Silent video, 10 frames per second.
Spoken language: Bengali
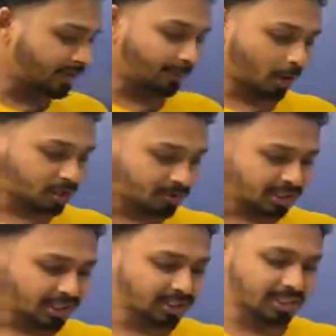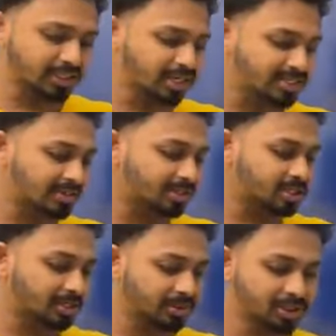গাইবান্ধা পলাশবাড়ি থেকে তানজিনা
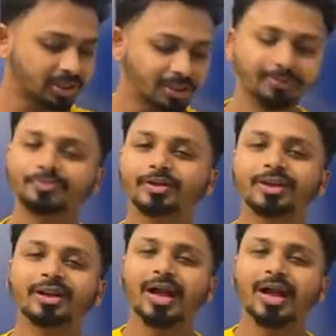ইসলাম আছেন আমাদের সাথে